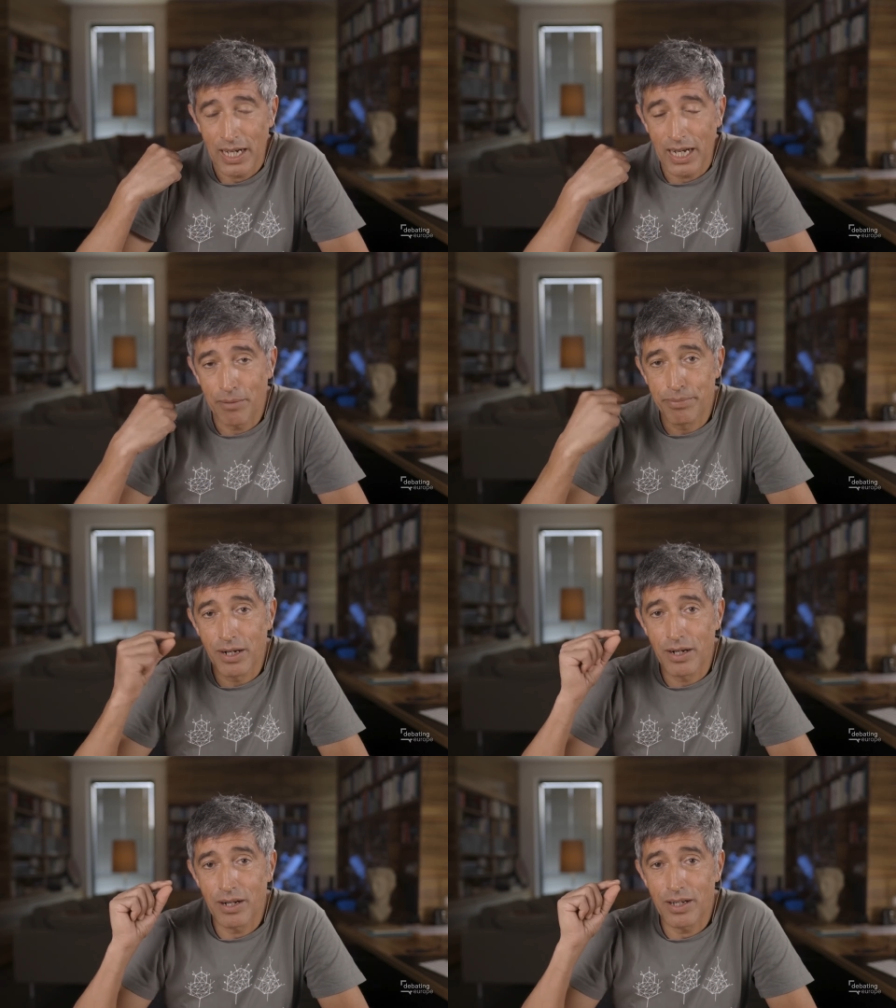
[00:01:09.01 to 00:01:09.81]

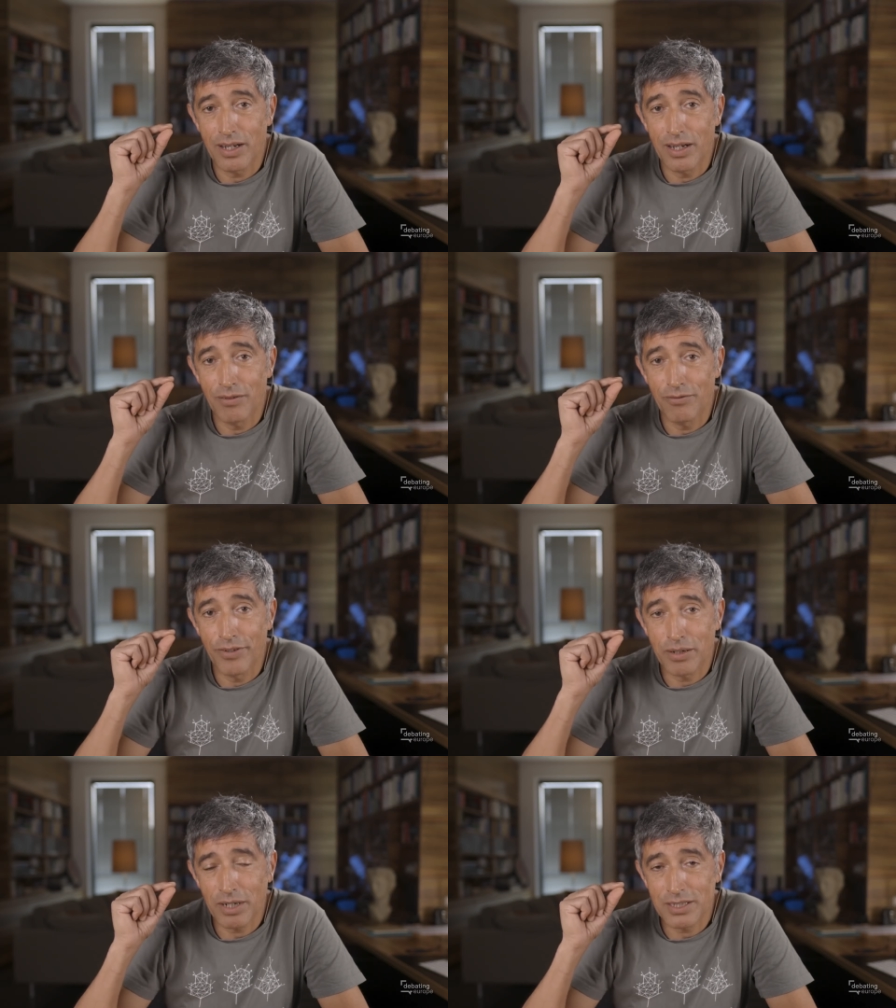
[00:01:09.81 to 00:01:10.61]
aber
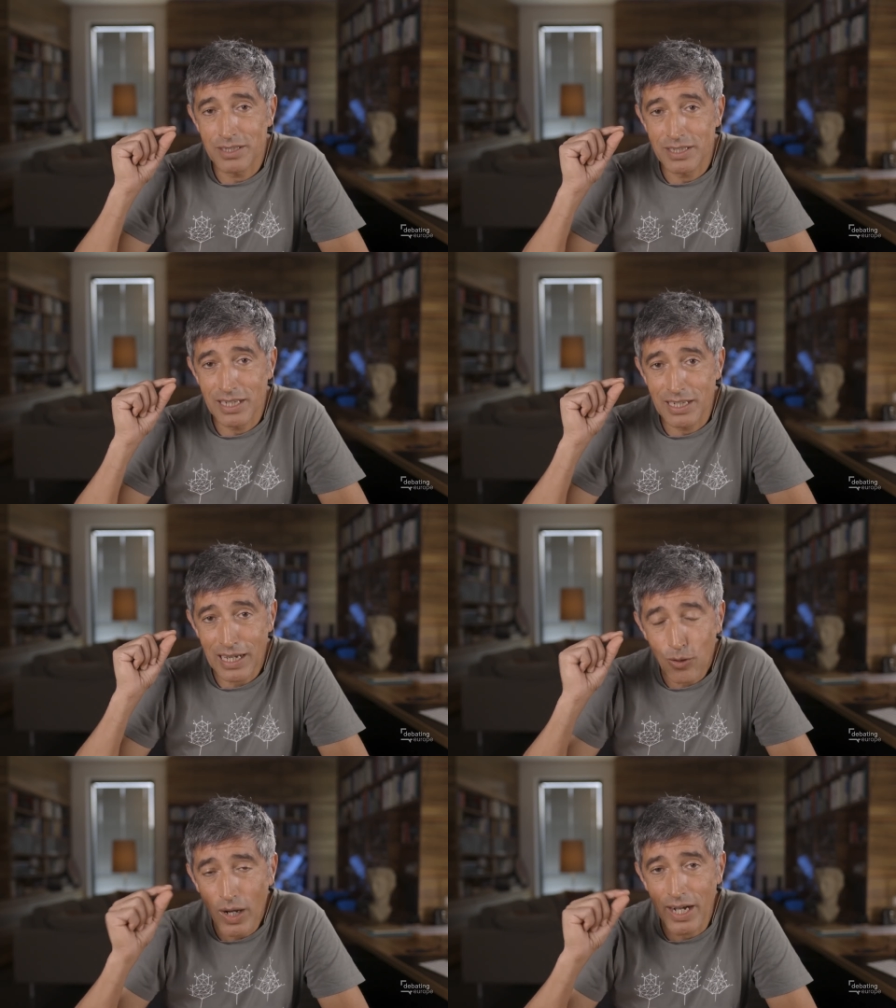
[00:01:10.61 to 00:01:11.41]
wenn man sich
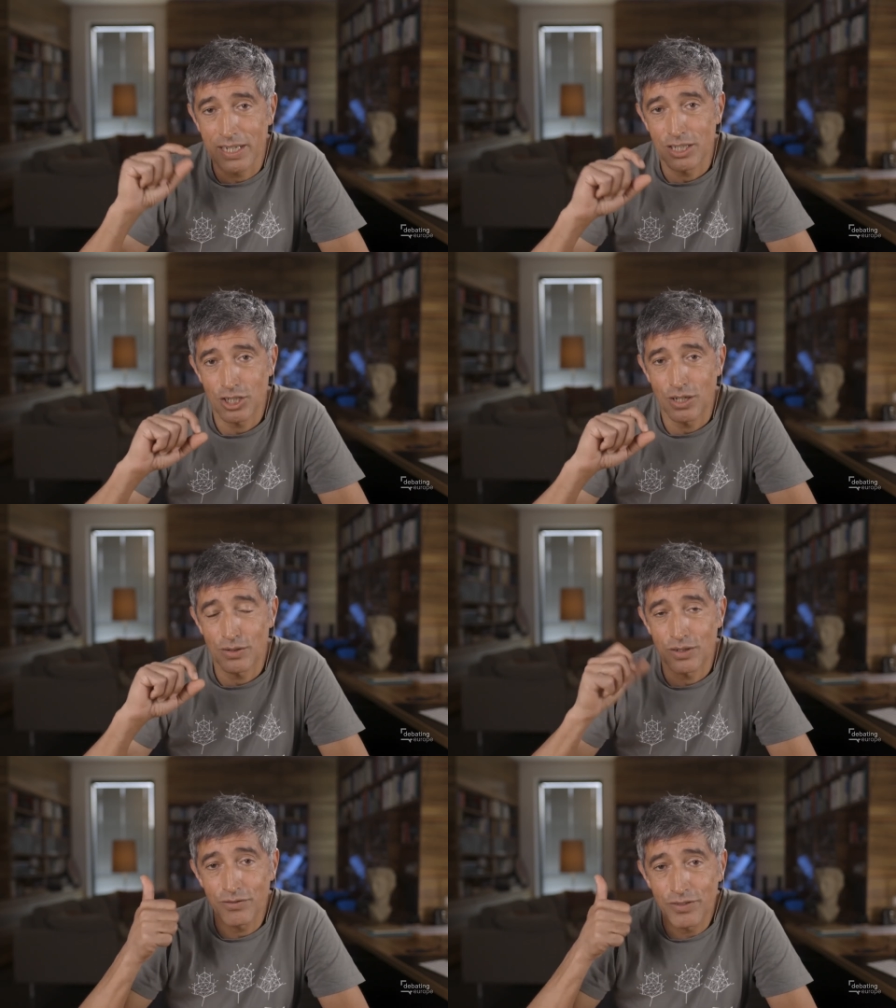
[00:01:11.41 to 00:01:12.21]
genauer
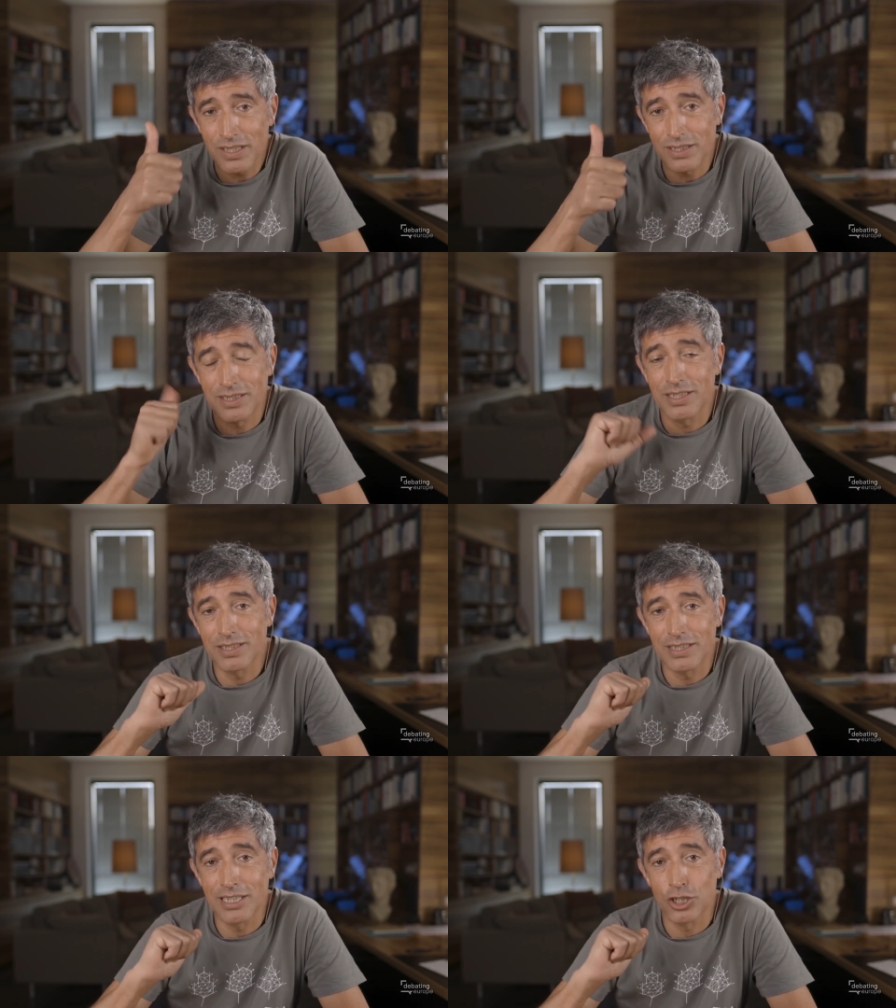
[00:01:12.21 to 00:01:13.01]
anschaut, wie ist
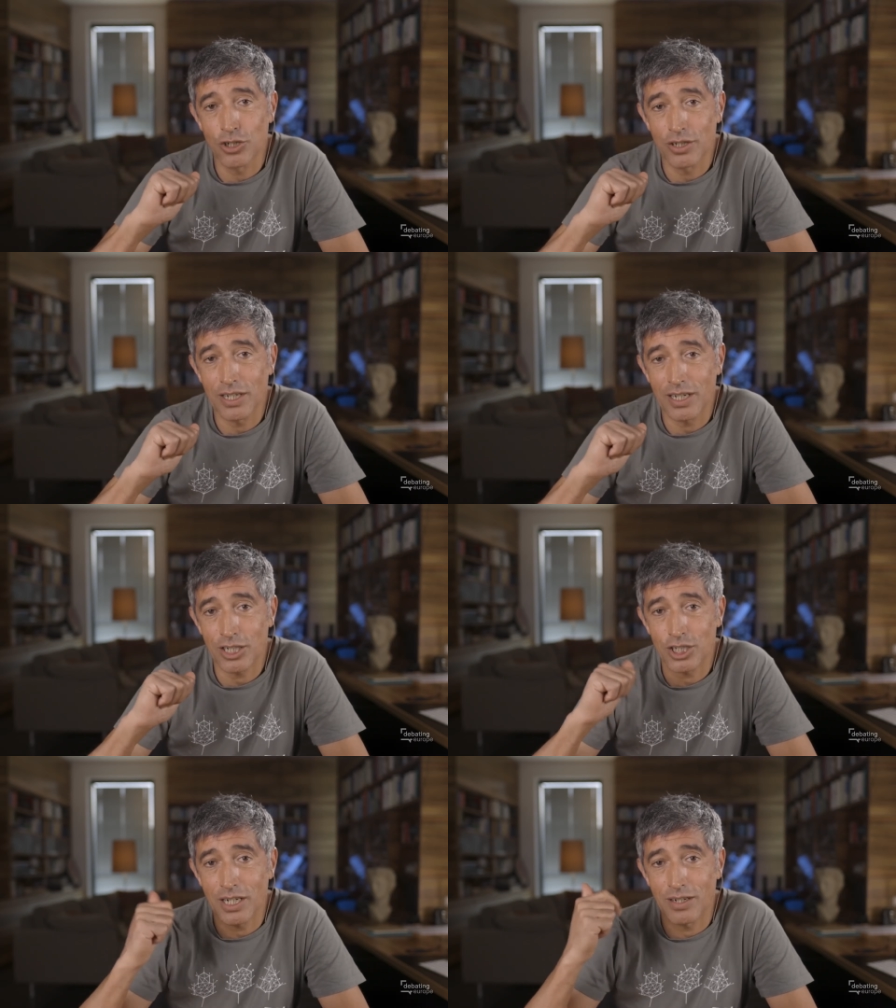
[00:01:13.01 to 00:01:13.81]
dieses T-Shirt
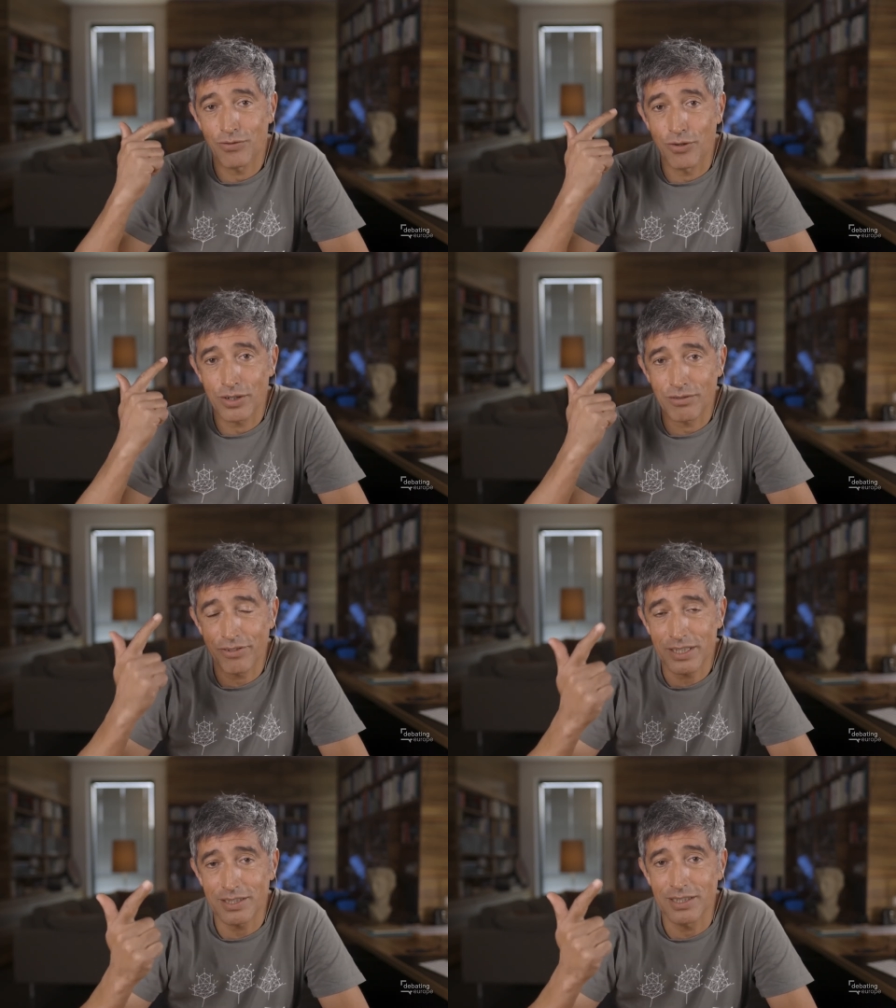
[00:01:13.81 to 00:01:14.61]
hergestellt worden,
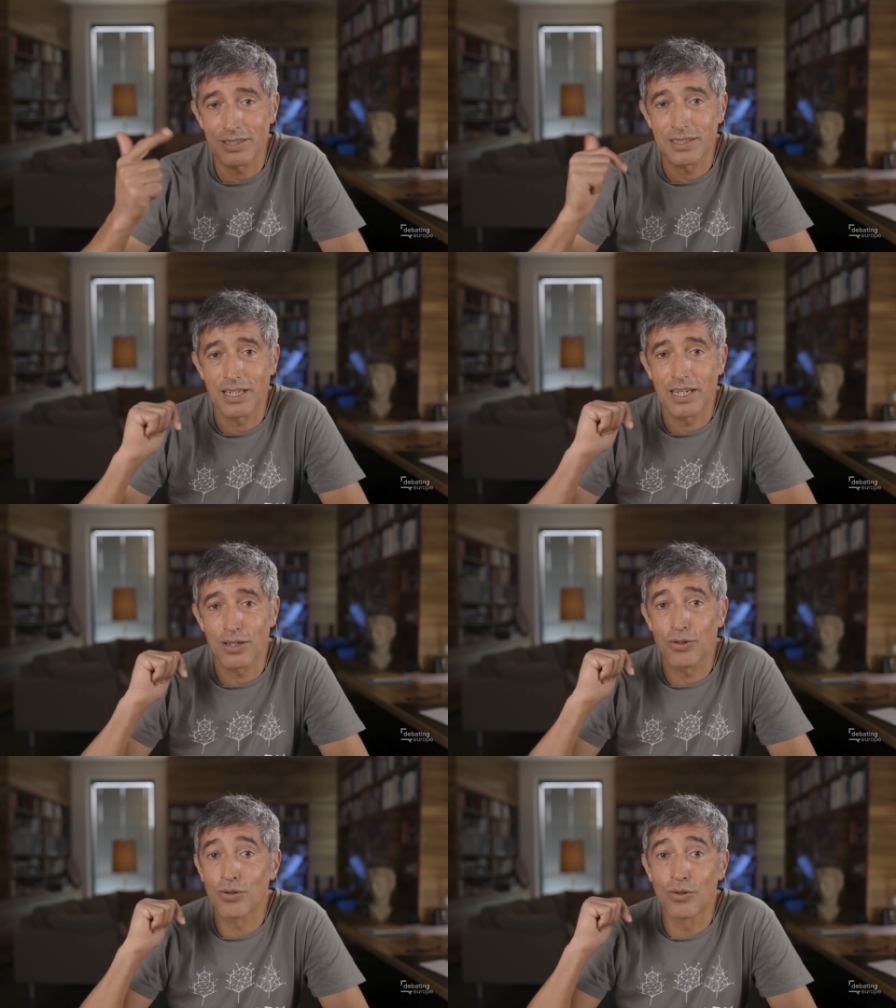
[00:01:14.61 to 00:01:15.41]
was ist
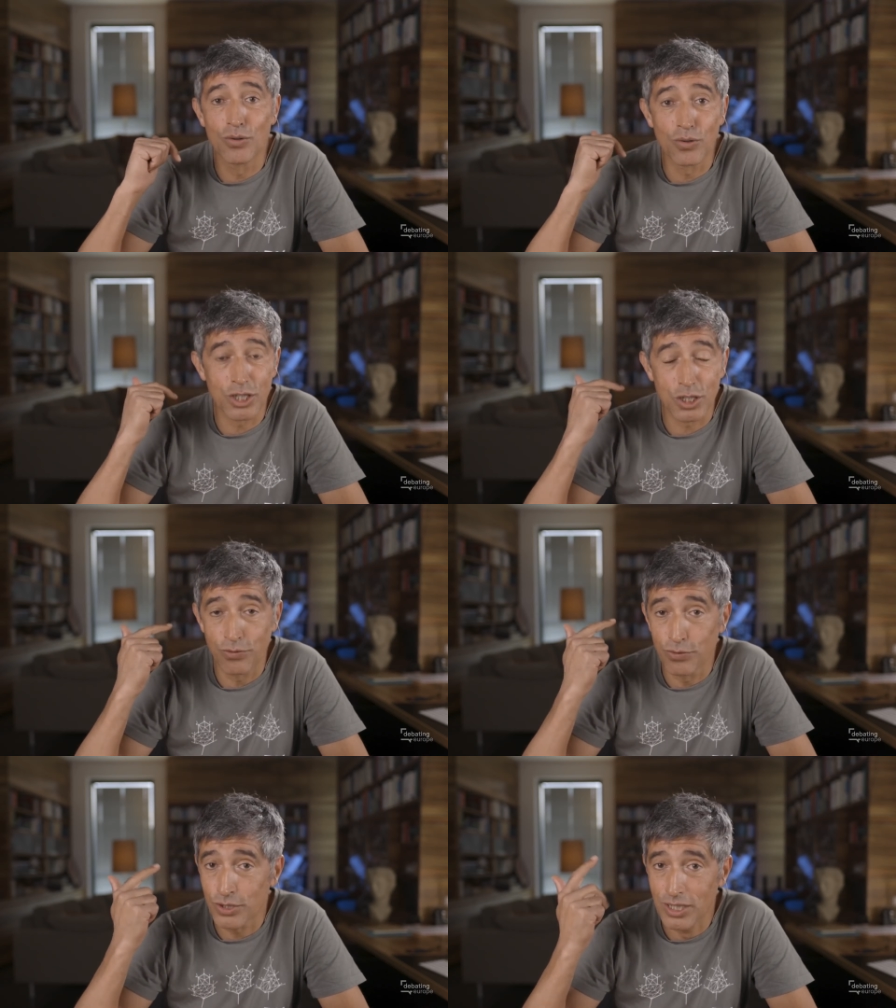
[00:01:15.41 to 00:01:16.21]
der ökologische
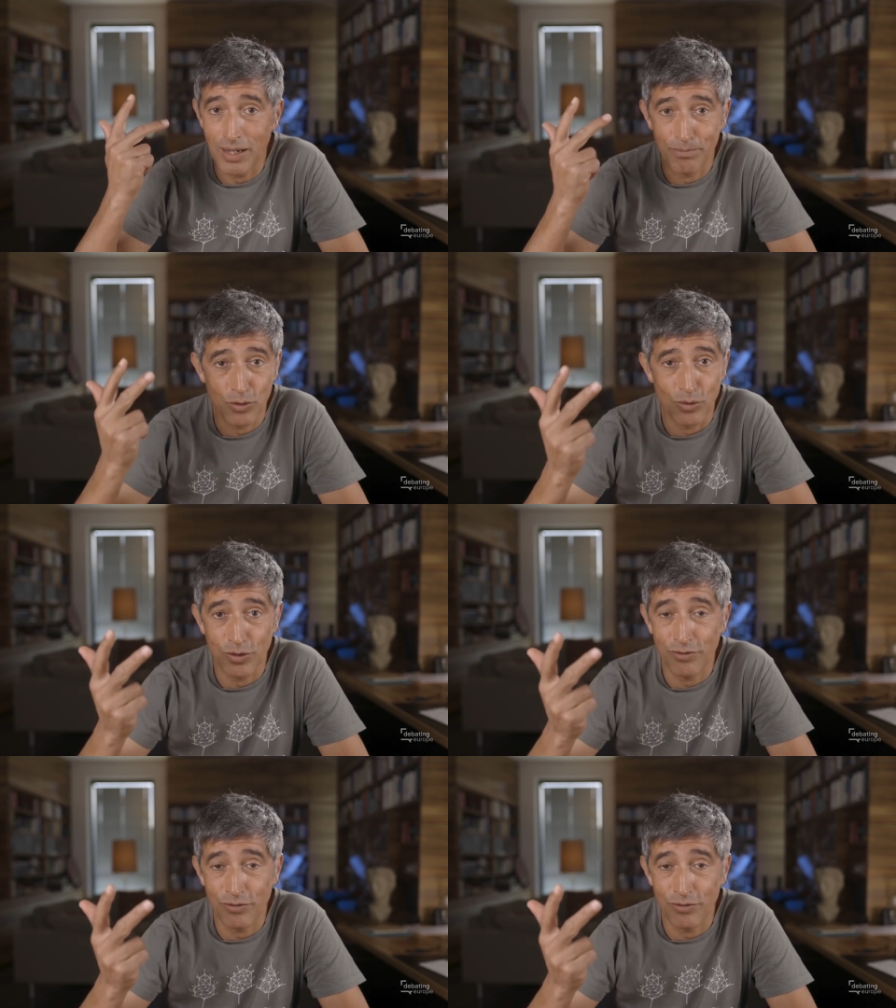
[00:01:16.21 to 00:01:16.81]
Fußabdruck,